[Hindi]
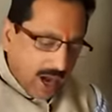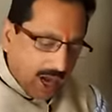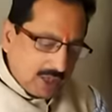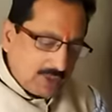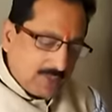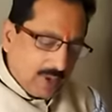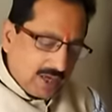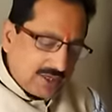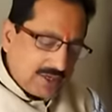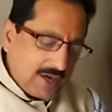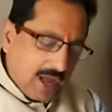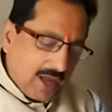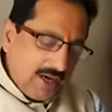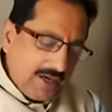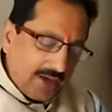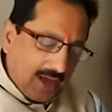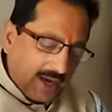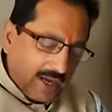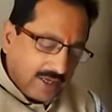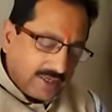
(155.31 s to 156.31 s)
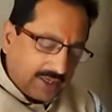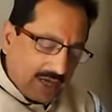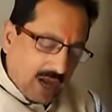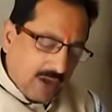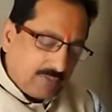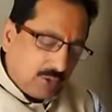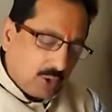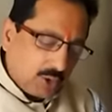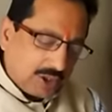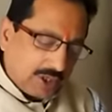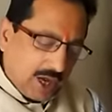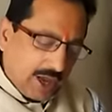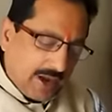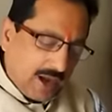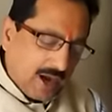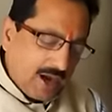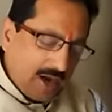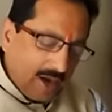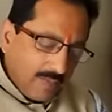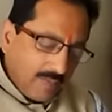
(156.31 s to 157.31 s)
आसपास नाली नाला साफ हो
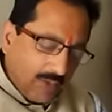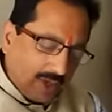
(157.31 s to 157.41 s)
सारा